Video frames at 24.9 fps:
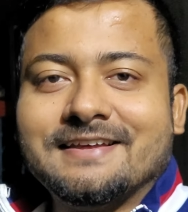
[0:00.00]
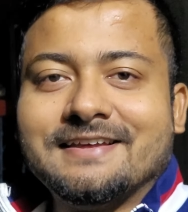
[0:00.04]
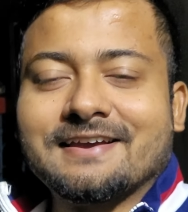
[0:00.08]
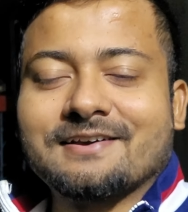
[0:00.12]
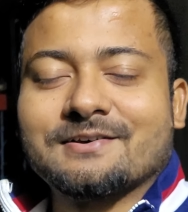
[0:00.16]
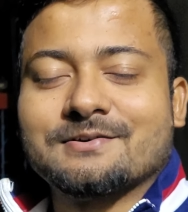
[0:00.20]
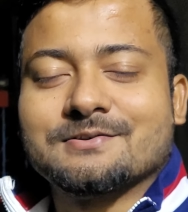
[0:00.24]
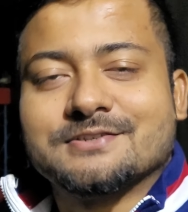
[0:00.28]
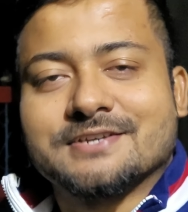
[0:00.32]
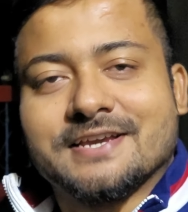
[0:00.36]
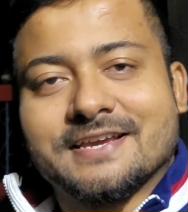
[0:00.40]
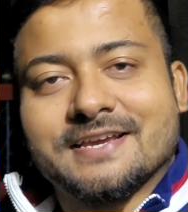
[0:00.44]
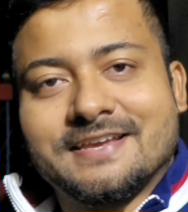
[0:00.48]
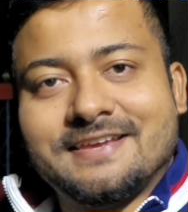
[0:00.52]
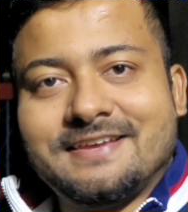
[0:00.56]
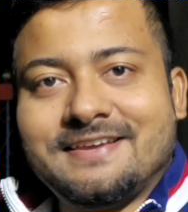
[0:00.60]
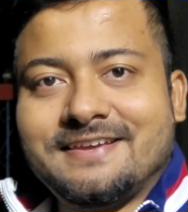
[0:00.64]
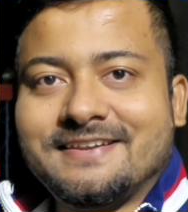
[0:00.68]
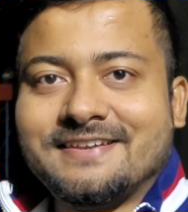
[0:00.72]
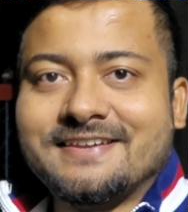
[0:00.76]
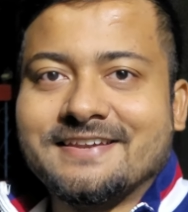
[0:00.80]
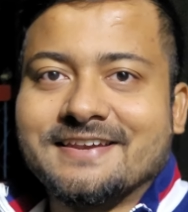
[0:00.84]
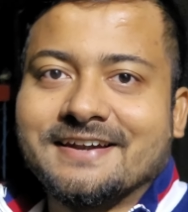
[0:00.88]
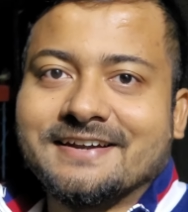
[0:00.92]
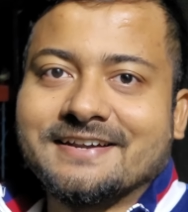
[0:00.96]
এখন যাই
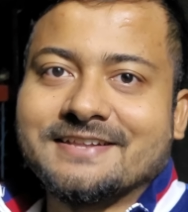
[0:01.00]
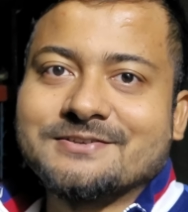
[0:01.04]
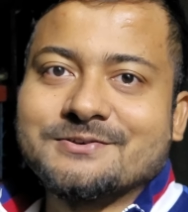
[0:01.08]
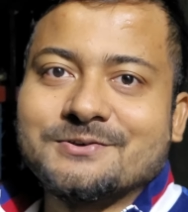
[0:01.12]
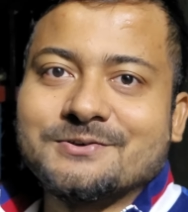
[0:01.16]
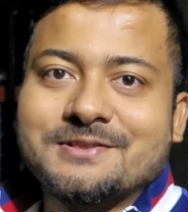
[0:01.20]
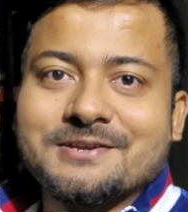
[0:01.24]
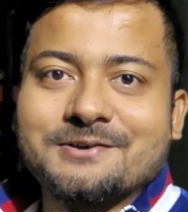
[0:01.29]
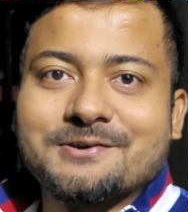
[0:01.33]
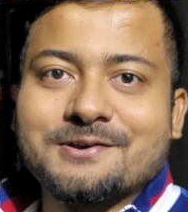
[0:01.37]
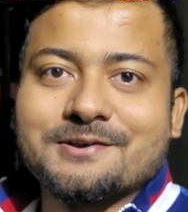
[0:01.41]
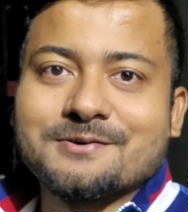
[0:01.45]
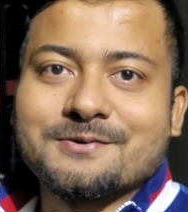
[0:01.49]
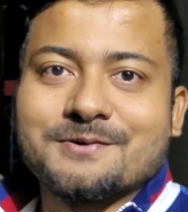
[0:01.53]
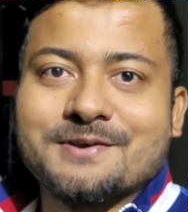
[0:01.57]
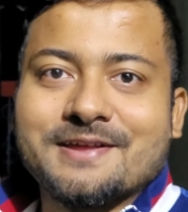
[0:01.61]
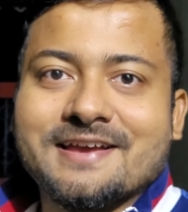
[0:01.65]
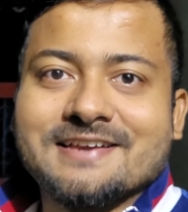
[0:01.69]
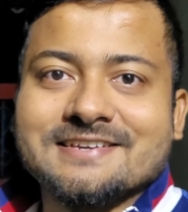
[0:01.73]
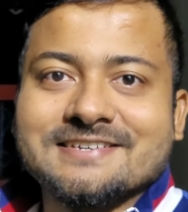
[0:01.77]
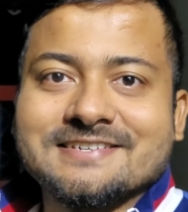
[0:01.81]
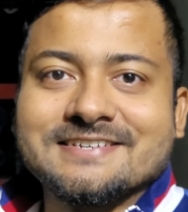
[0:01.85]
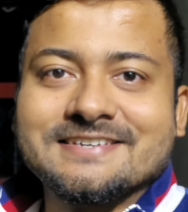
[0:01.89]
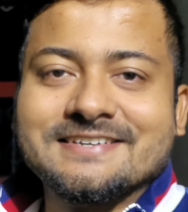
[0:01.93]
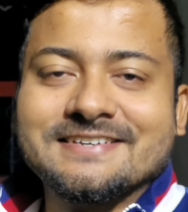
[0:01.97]
ডিনারটা জলদি করে করে
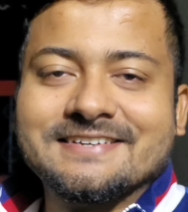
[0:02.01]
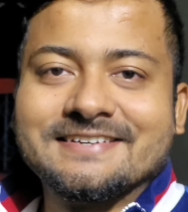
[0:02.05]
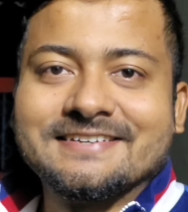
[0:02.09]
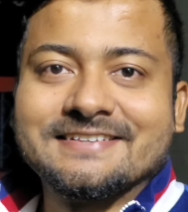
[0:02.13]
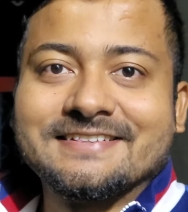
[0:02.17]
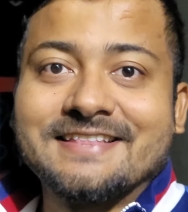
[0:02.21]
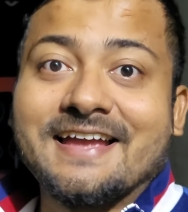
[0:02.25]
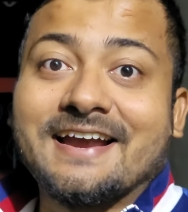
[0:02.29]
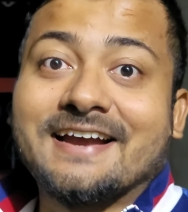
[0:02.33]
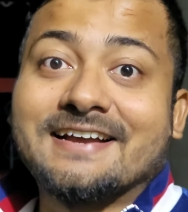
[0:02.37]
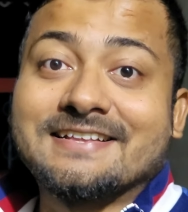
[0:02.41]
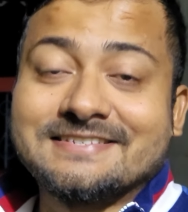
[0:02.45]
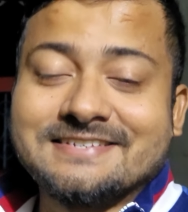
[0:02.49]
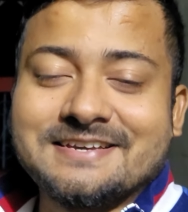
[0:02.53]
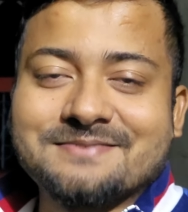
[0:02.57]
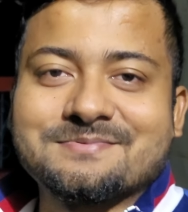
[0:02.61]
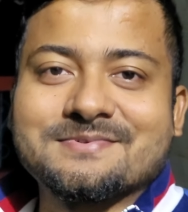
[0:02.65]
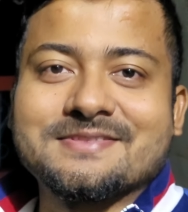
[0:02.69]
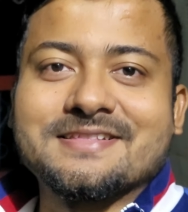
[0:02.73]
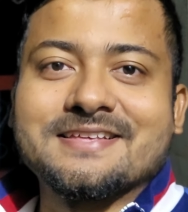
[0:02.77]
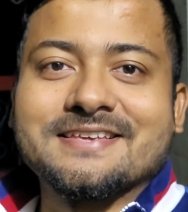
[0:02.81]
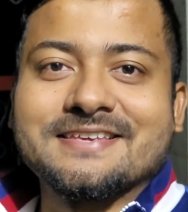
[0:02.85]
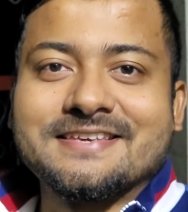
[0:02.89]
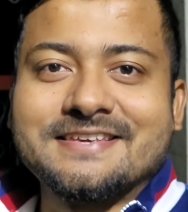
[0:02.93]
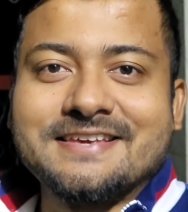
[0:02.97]
আসি দেখাচ্ছি
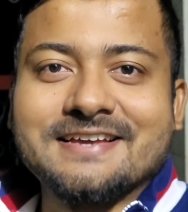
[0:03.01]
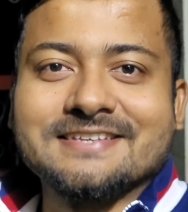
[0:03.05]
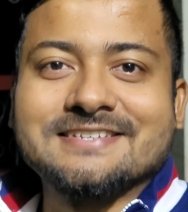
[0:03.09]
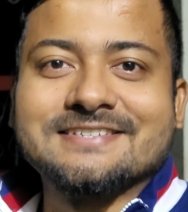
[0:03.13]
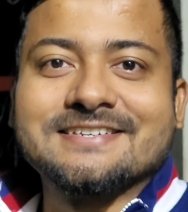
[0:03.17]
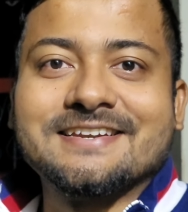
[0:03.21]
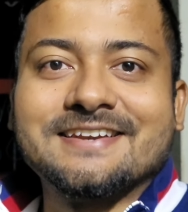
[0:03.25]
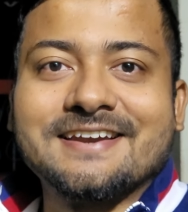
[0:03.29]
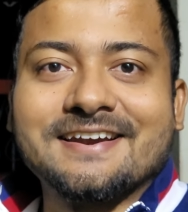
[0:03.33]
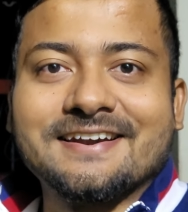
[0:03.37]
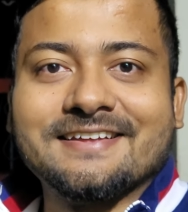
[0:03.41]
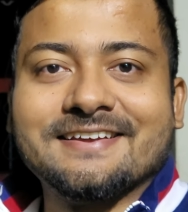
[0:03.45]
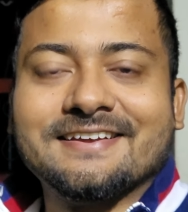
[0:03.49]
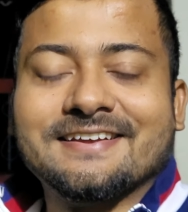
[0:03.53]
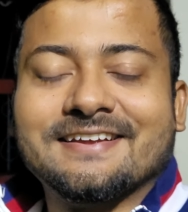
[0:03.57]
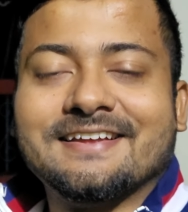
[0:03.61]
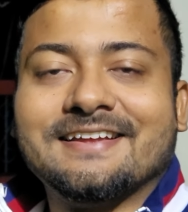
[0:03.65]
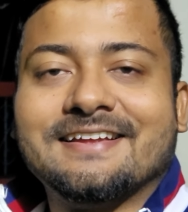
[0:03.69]
আপনাদের কী আছে ডিনারে